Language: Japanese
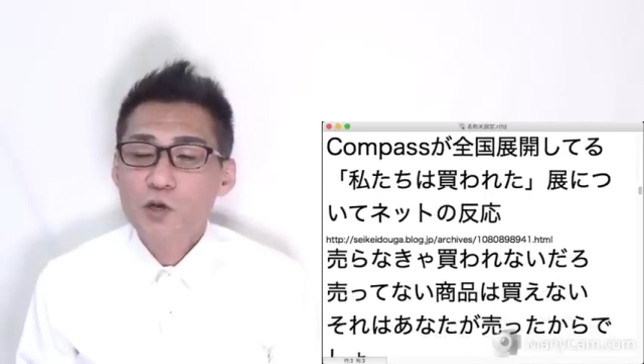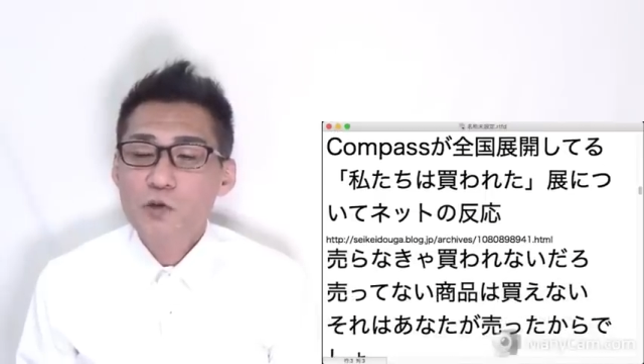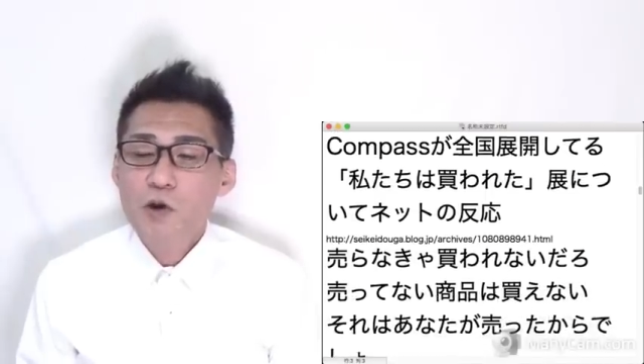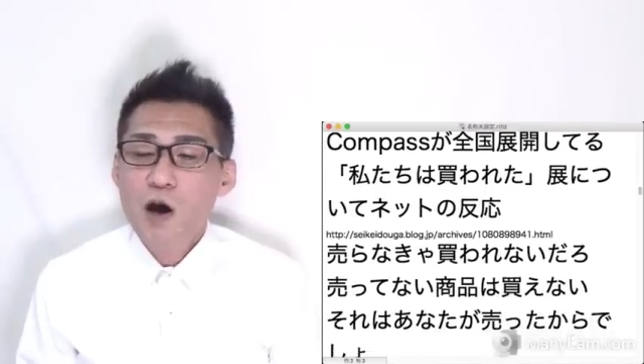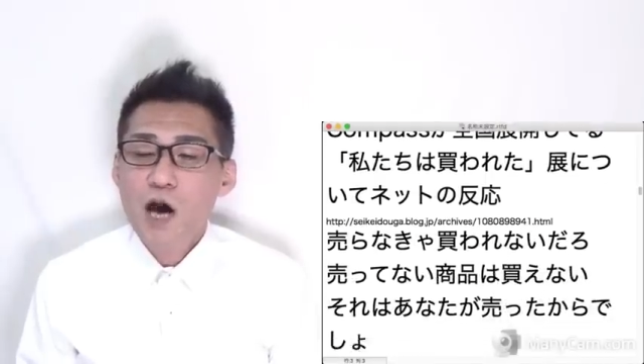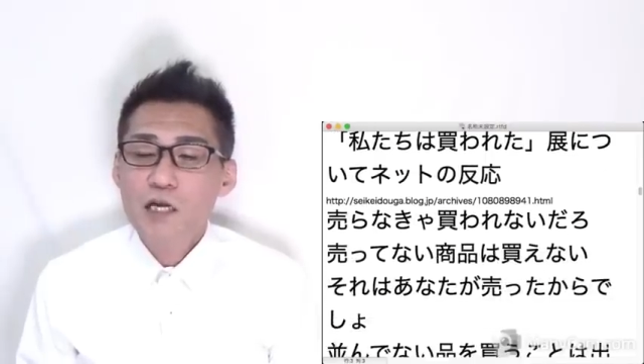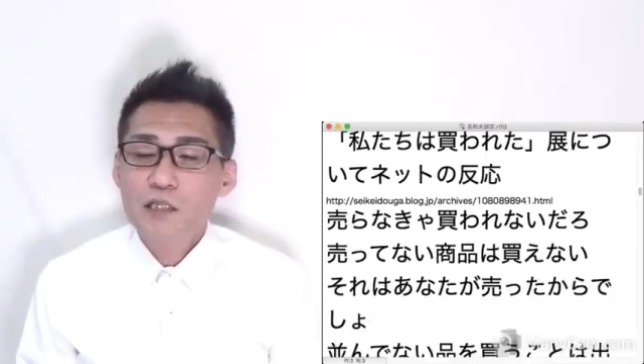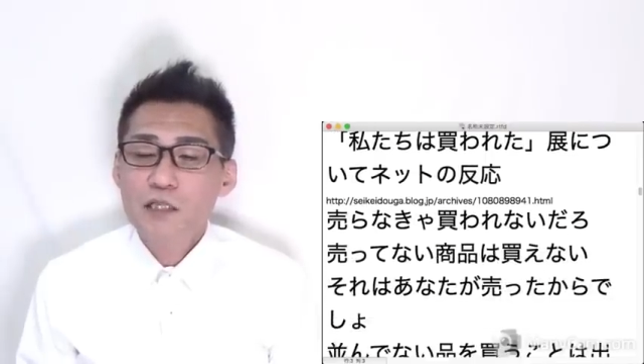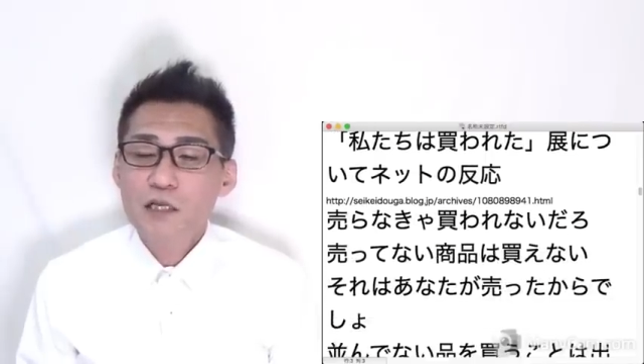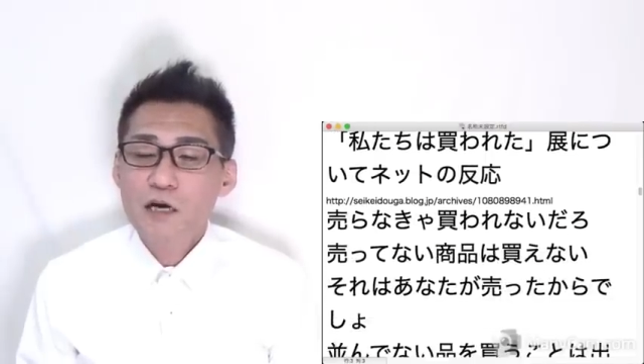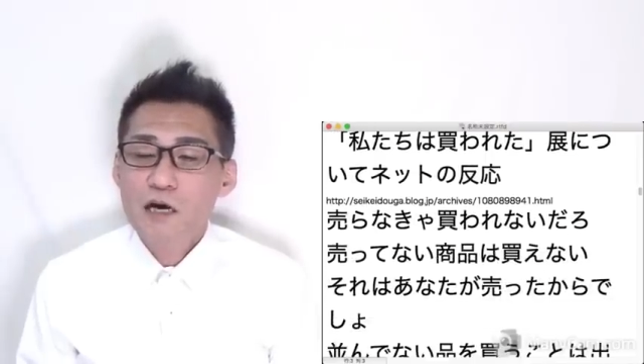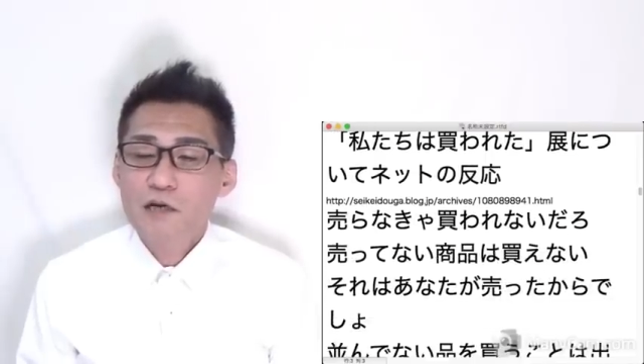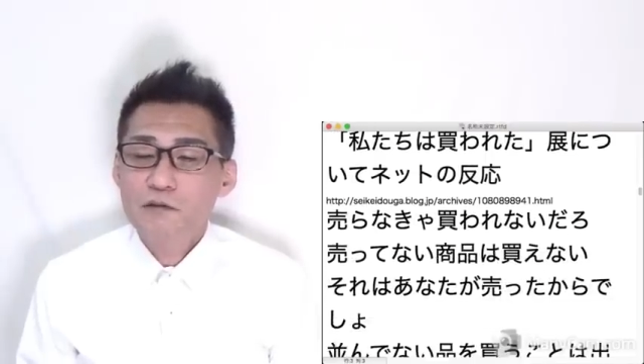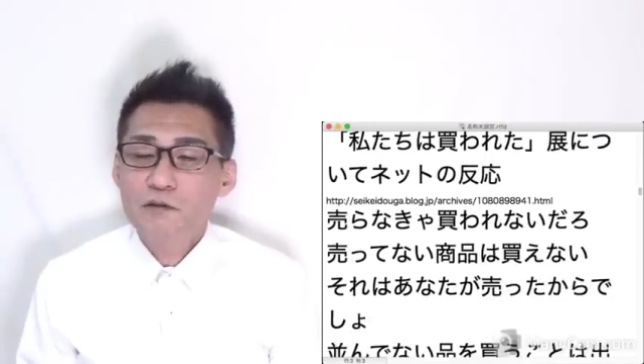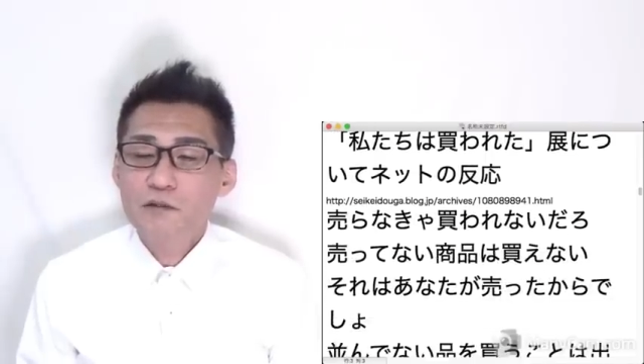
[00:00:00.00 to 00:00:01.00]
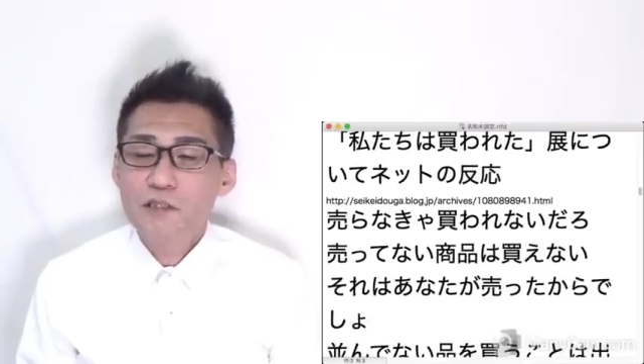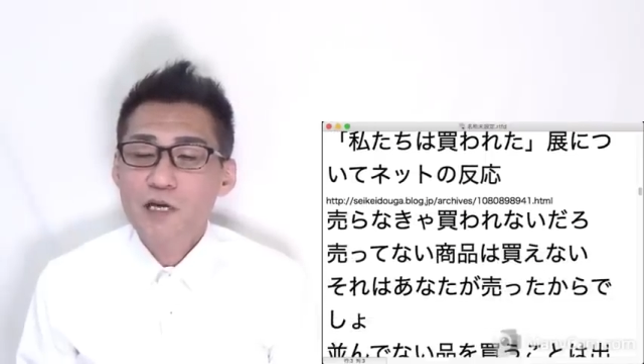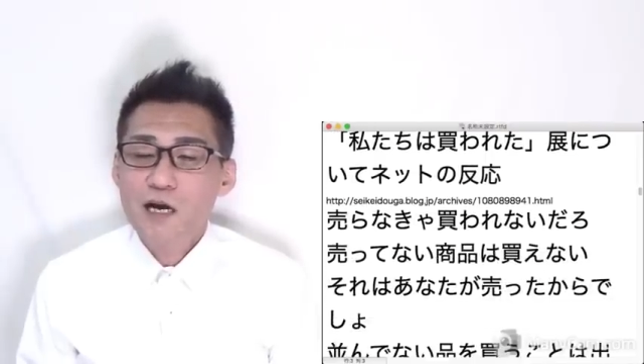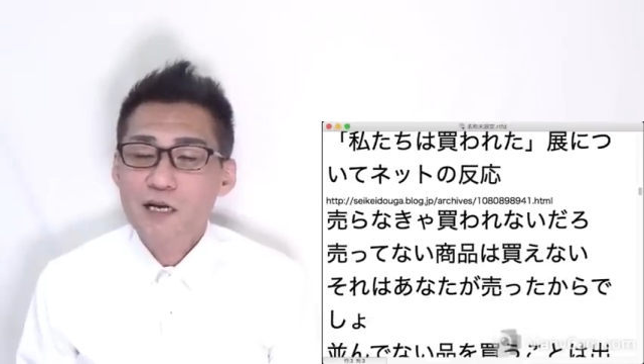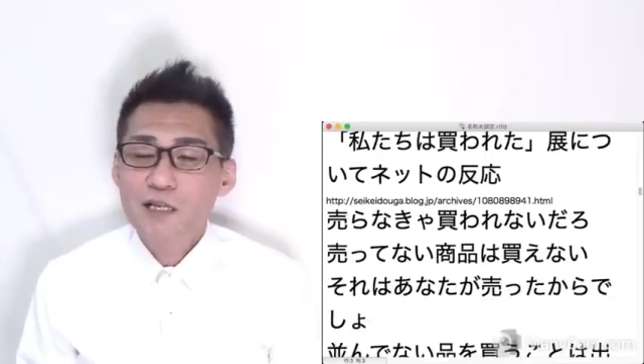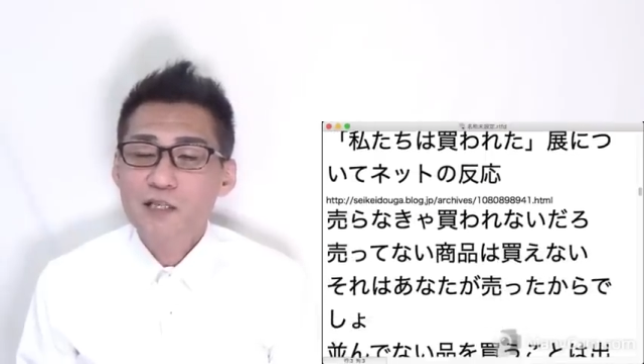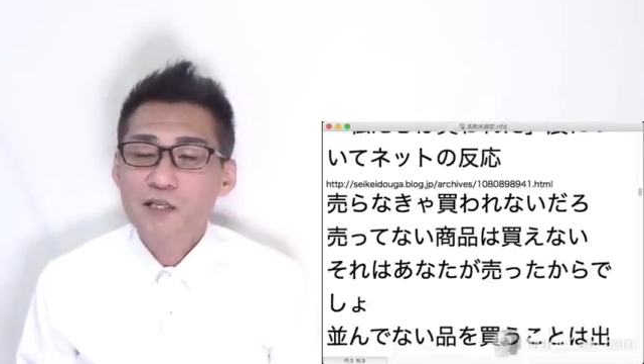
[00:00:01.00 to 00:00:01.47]
れはあなたが売った
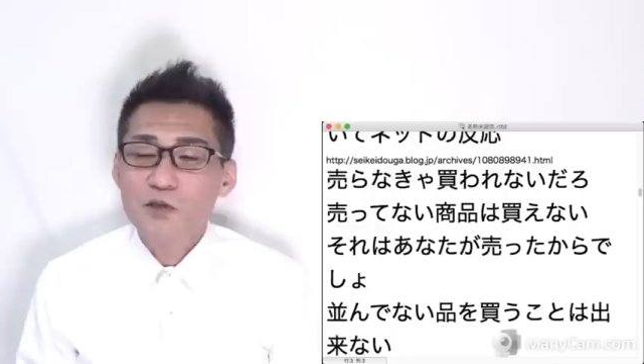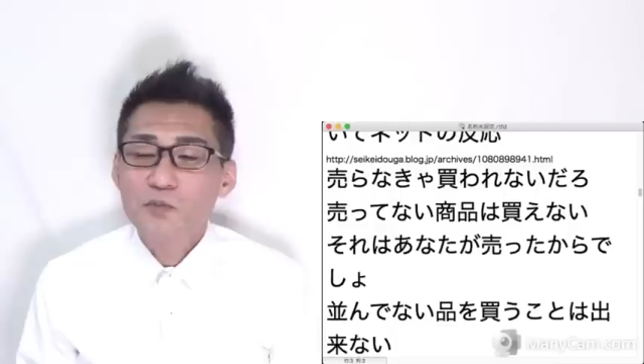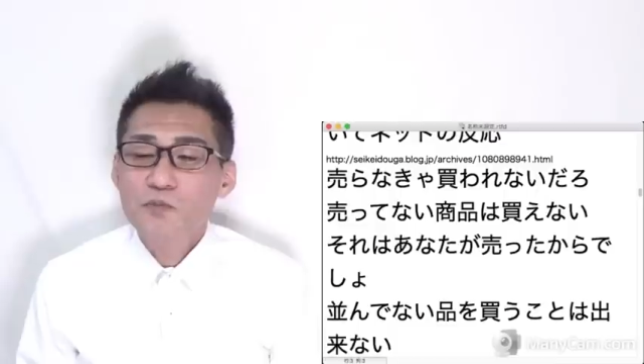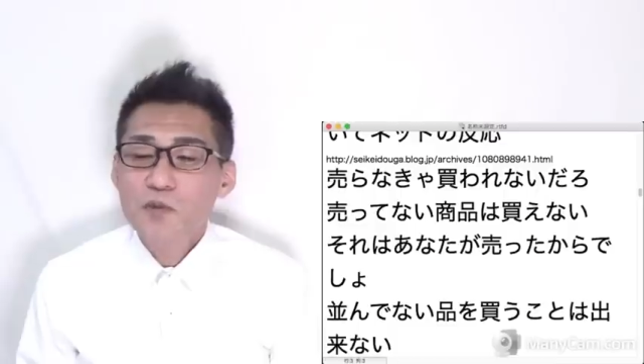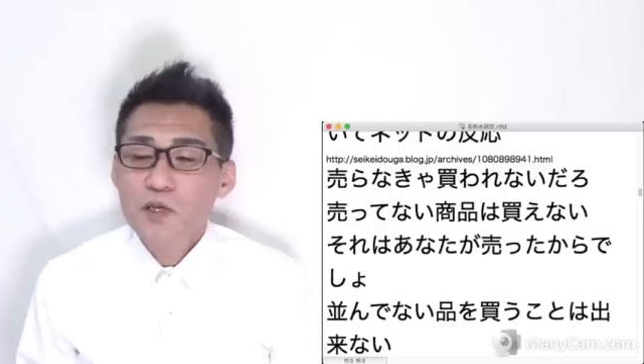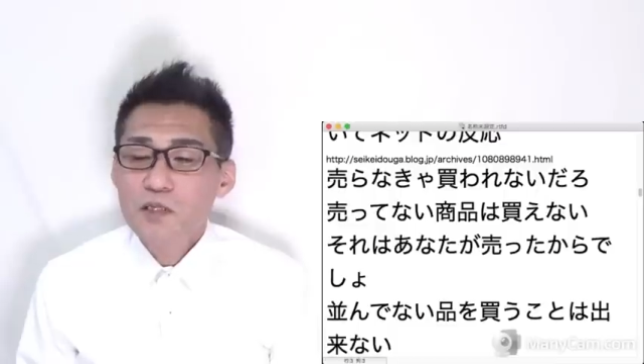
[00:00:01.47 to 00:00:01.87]
からでしょ。